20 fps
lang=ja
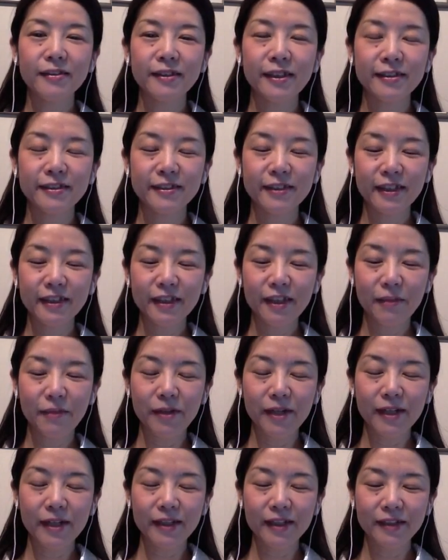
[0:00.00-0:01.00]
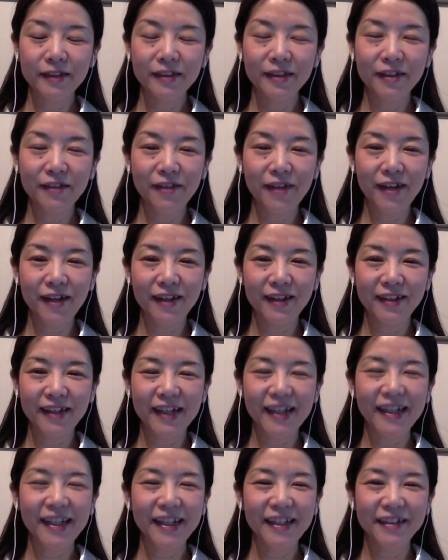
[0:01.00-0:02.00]
手伝ってもらった時は
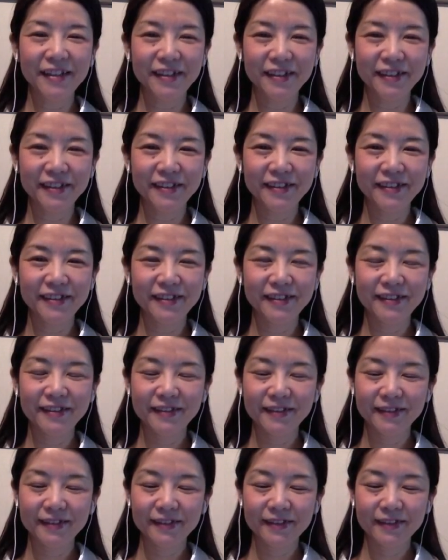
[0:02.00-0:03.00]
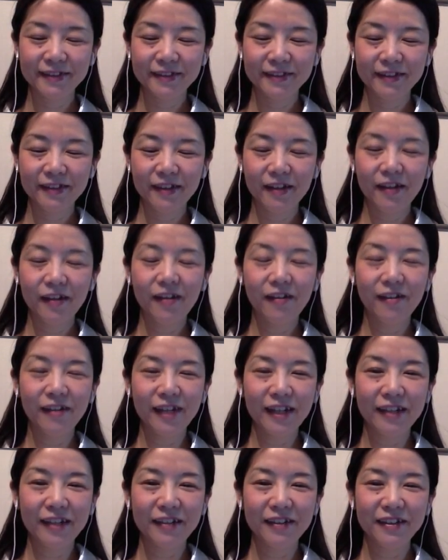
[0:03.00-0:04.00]
ありがとう。
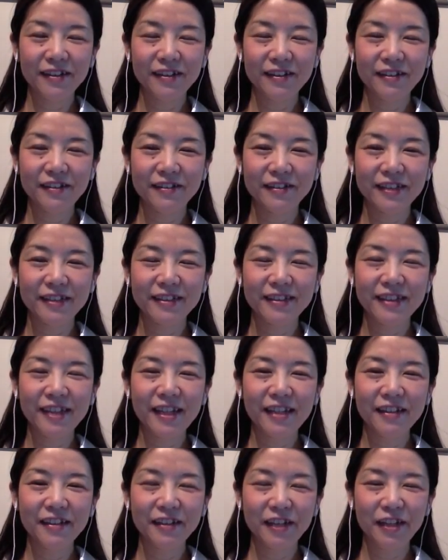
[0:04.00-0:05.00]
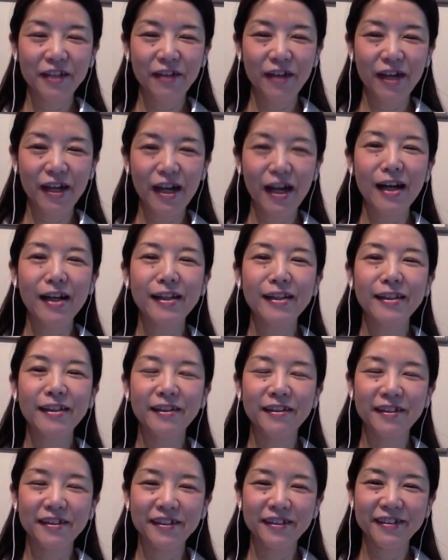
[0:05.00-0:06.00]
他の人を手伝える時は
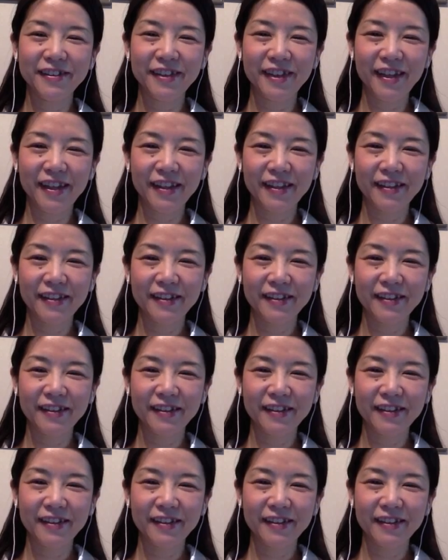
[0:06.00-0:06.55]
喜んで。